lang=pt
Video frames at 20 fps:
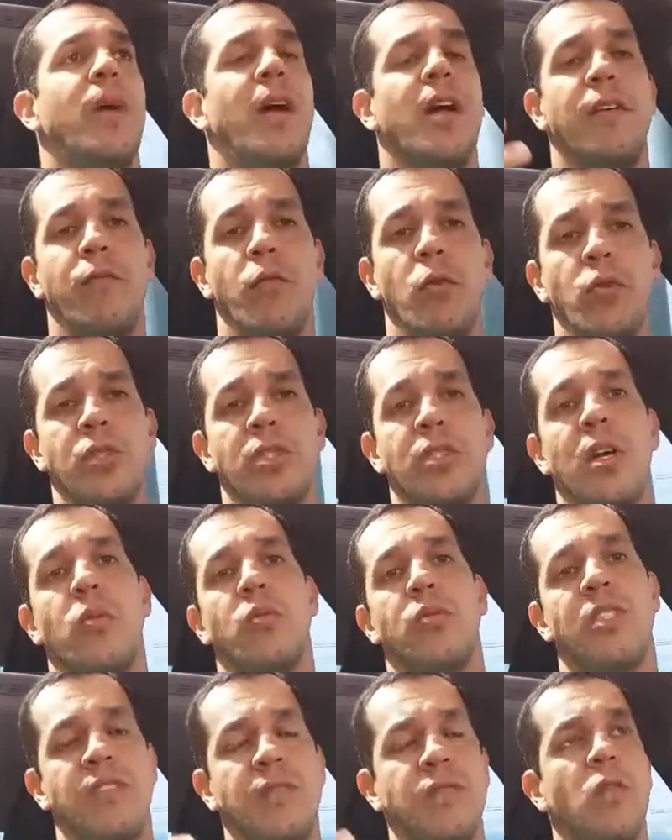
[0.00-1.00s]
para a
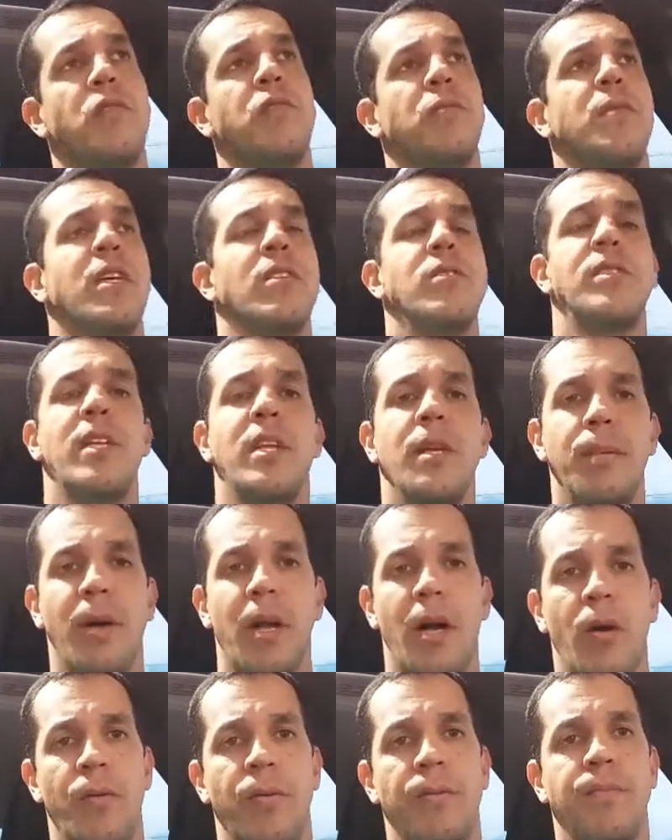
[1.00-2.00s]
evolução, o desenvolvimento
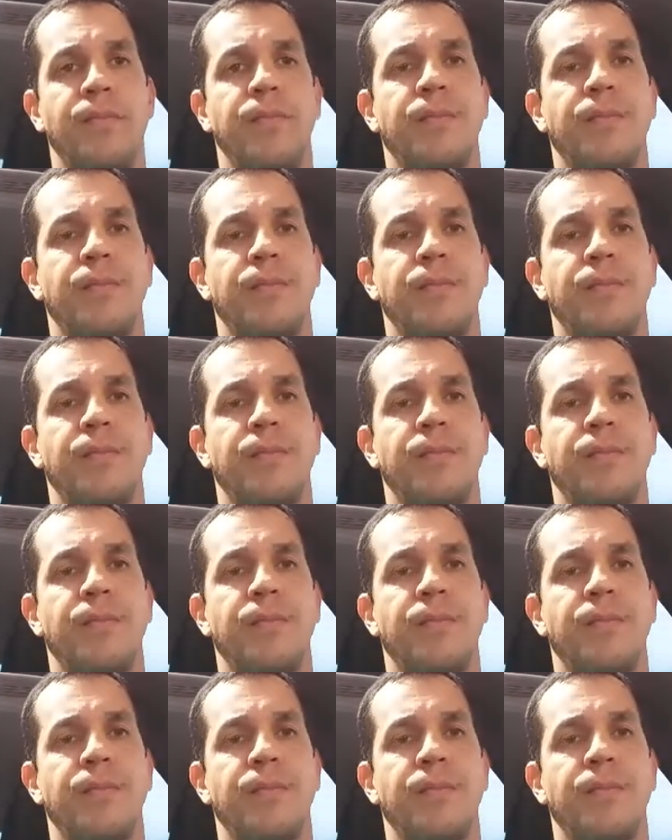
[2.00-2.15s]
cerebral.